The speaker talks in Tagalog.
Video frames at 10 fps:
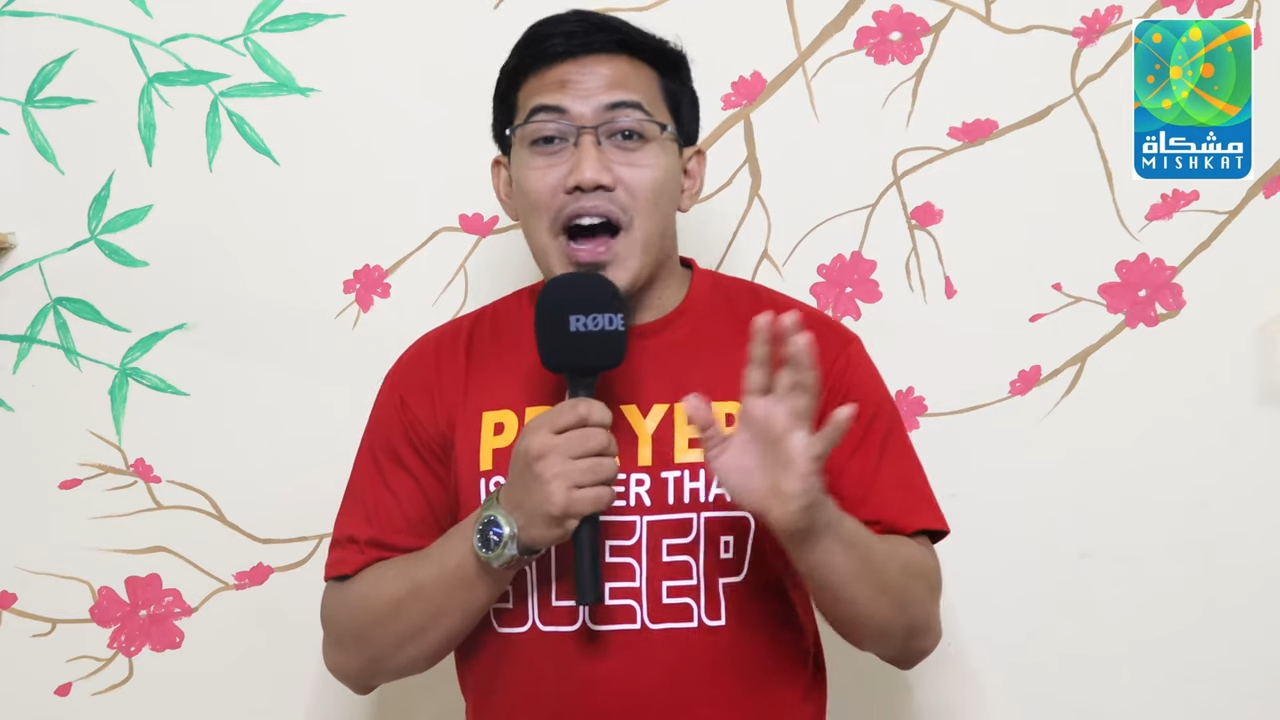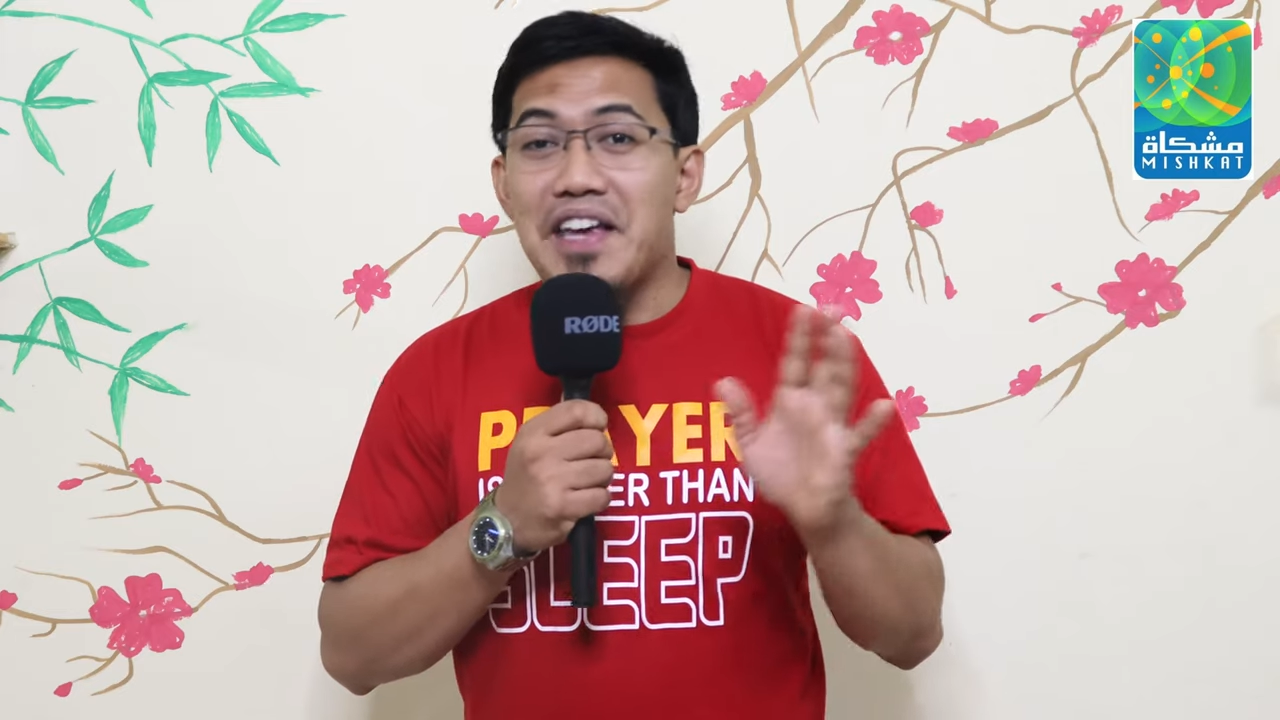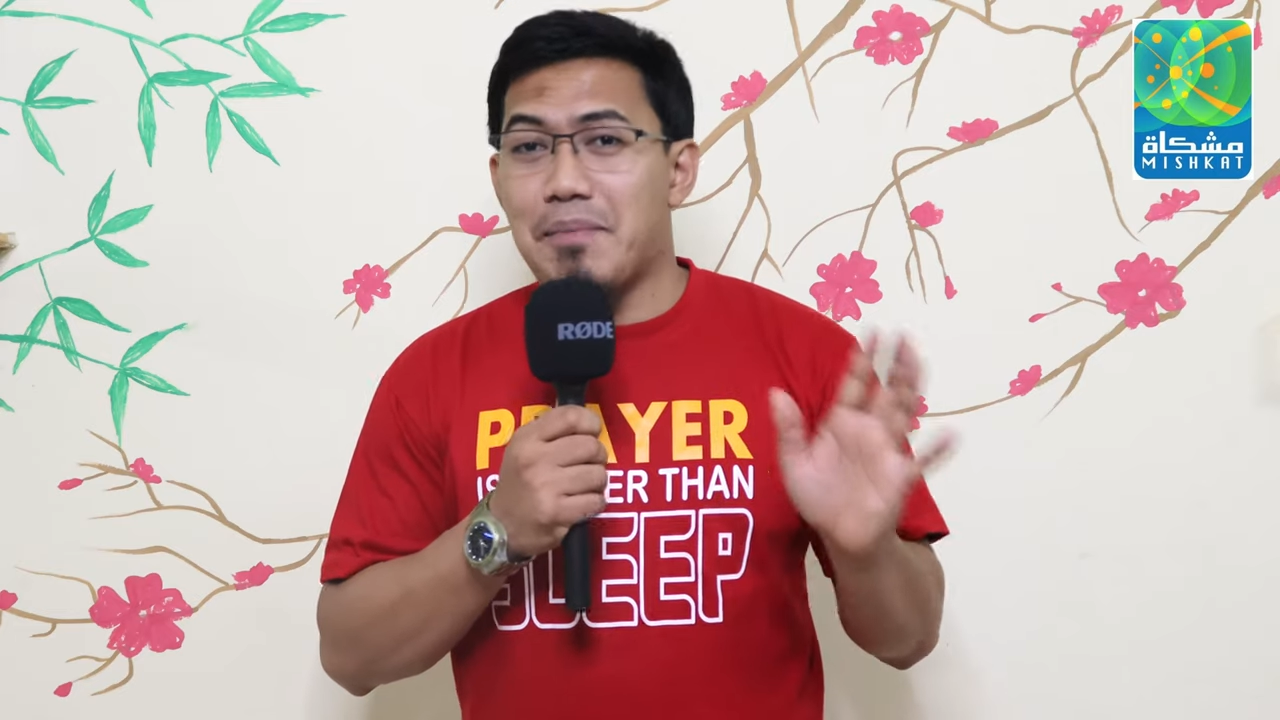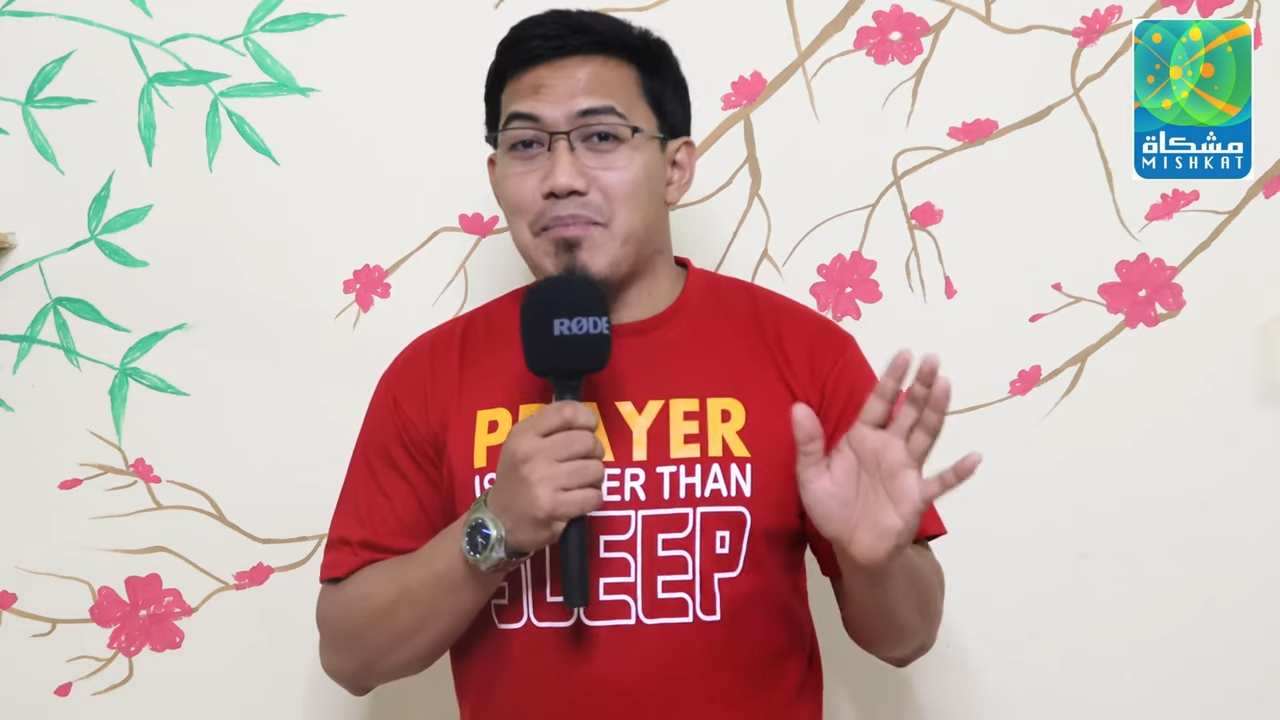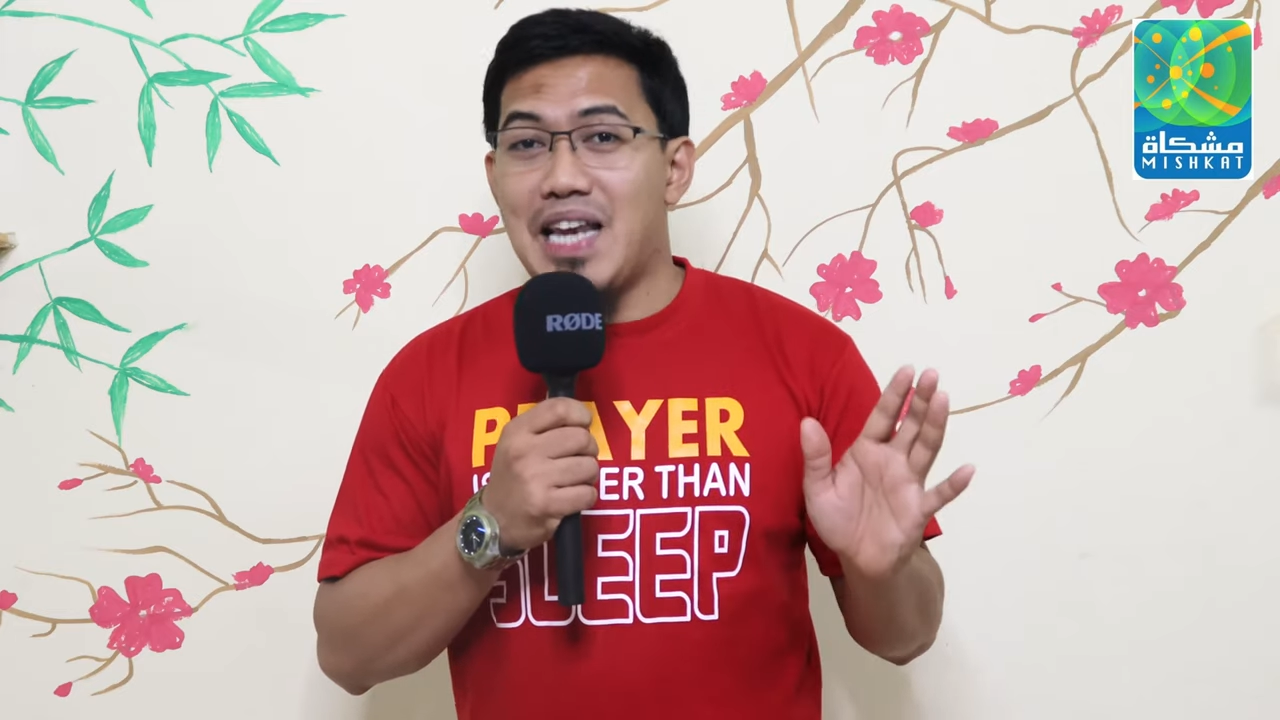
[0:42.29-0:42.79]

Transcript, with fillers: kayang